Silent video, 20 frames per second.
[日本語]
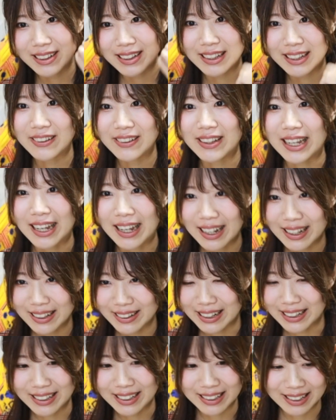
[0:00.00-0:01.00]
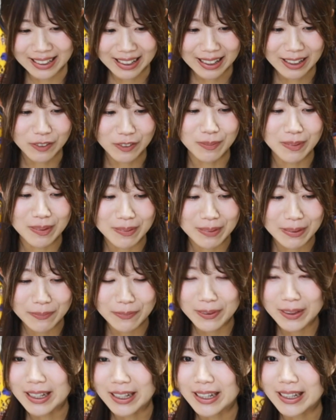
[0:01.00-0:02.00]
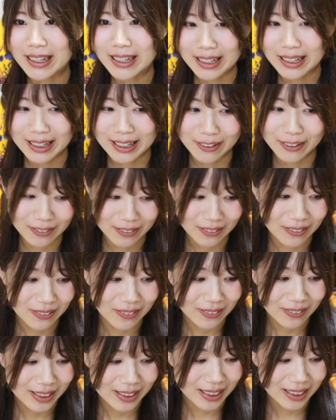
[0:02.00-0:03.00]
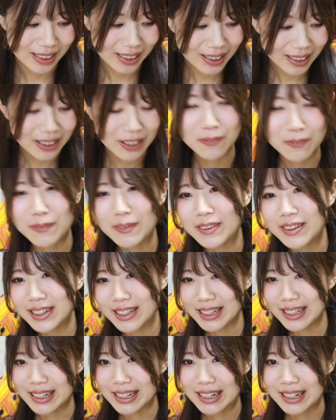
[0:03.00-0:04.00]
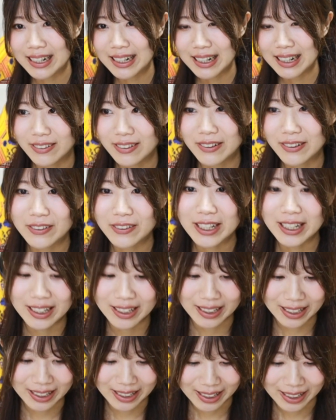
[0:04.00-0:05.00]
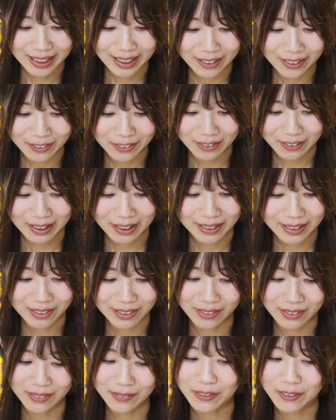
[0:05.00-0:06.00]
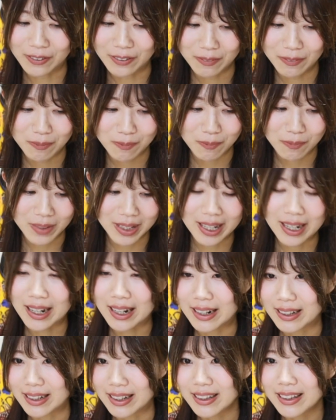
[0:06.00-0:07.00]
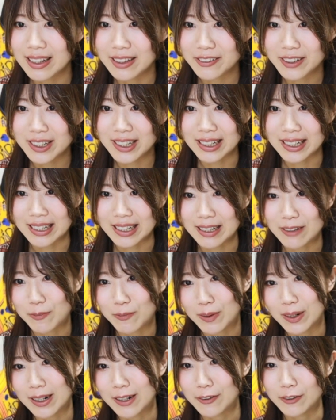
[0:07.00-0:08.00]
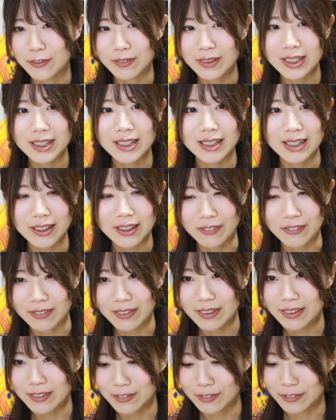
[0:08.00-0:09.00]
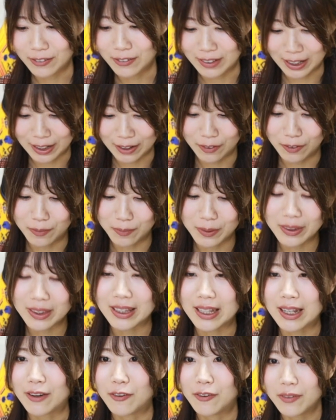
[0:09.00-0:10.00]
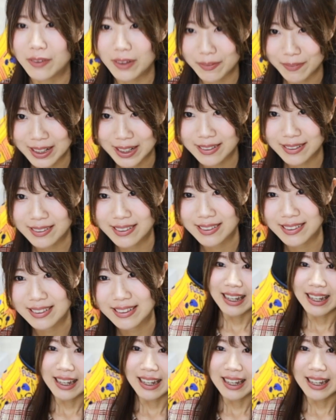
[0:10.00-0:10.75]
なので、温かく見守っていただけると嬉しいなって思うし、それをきっかけにいろいろと活動を見ながらね、楽しんでいってもらえると嬉しいなというふうに思っております。